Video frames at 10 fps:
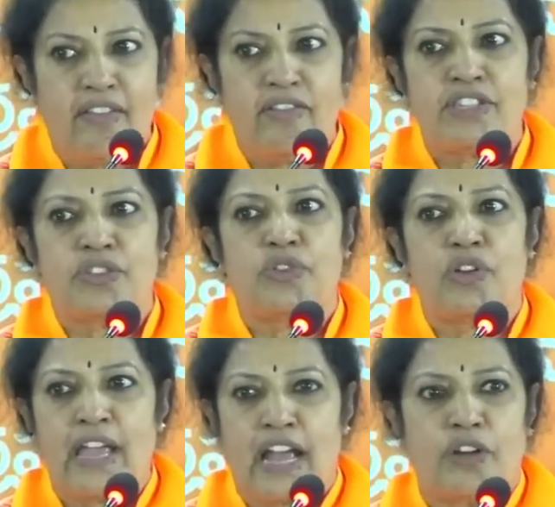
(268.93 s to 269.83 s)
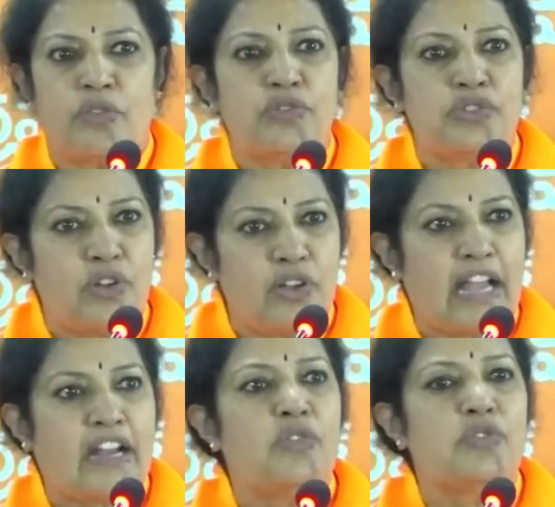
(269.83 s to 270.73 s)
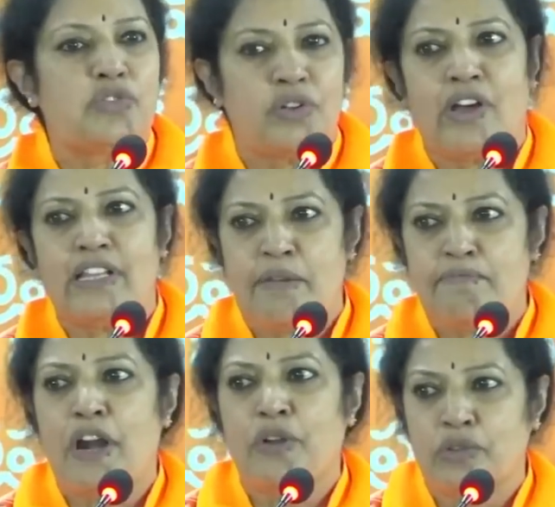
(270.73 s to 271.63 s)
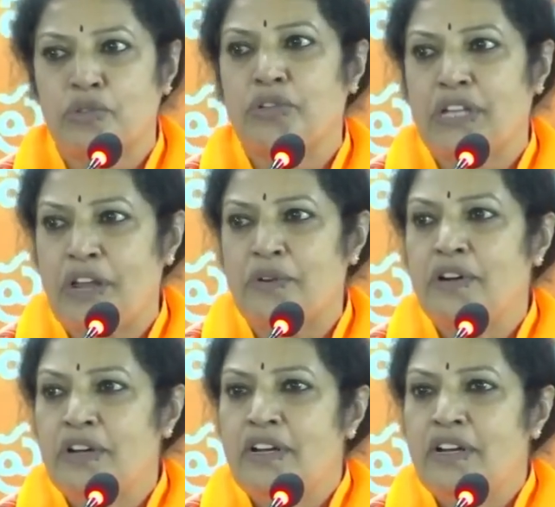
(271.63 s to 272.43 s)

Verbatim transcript: ఏం వేసుకున్నావు ఎక్కడ కూర్చున్నావు ఎక్కడ ఉంచున్నావు అని చెప్పి అడుగుతూ ఉంటారు